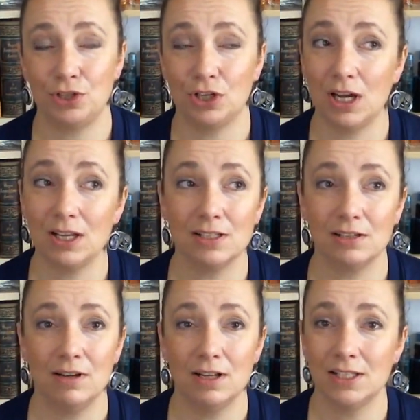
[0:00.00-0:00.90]

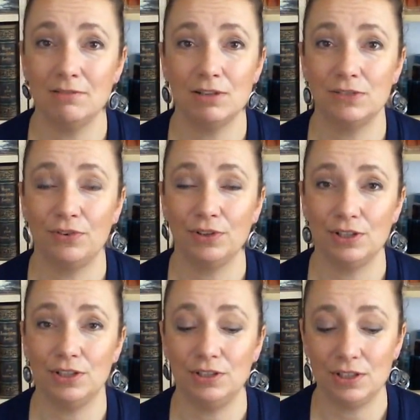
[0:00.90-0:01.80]
przekazał całe
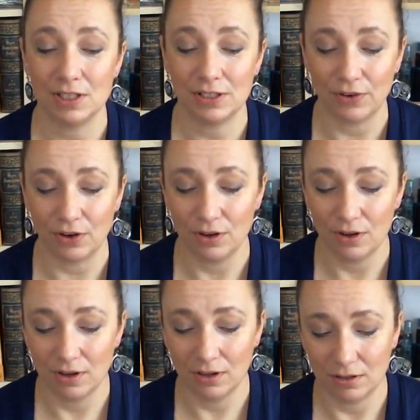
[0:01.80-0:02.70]
swoje dziedzictwo
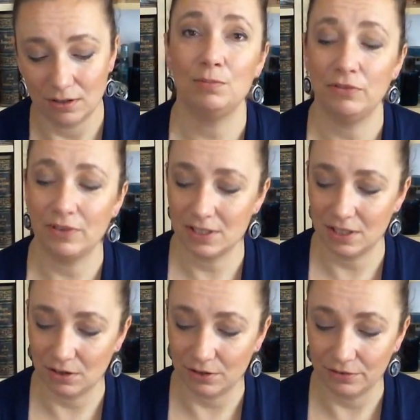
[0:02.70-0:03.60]
Remu
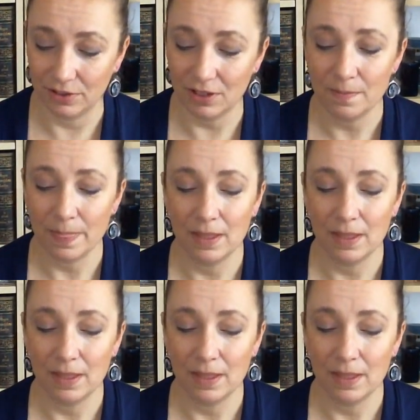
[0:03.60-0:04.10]
Wasserowi.